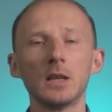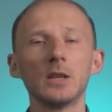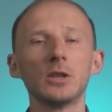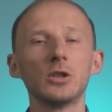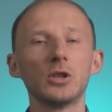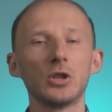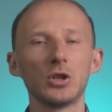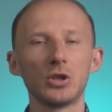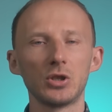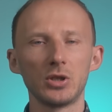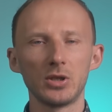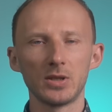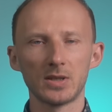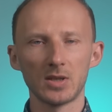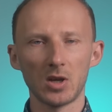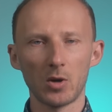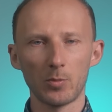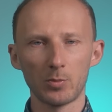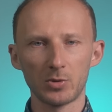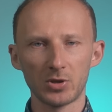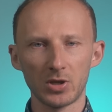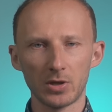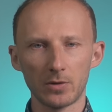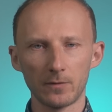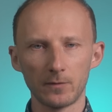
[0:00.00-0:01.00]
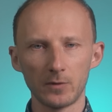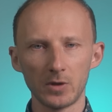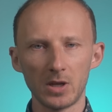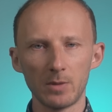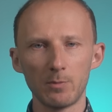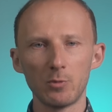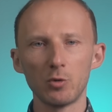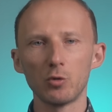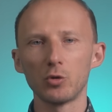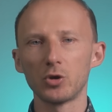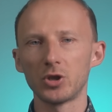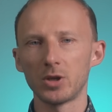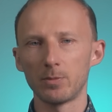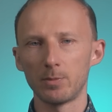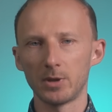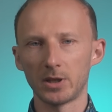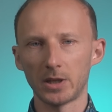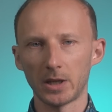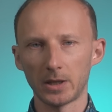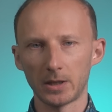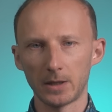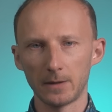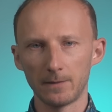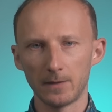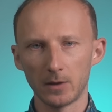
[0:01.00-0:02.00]
Jeśli zaobserwujemy u siebie
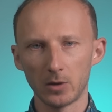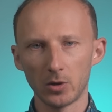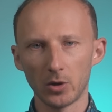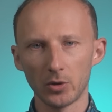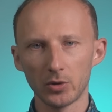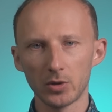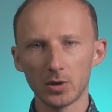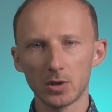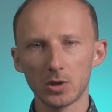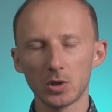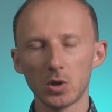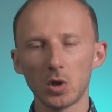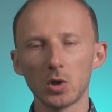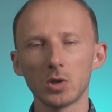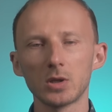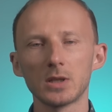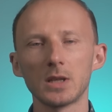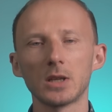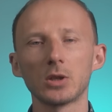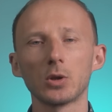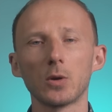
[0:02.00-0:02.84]
taki wygląd stolca,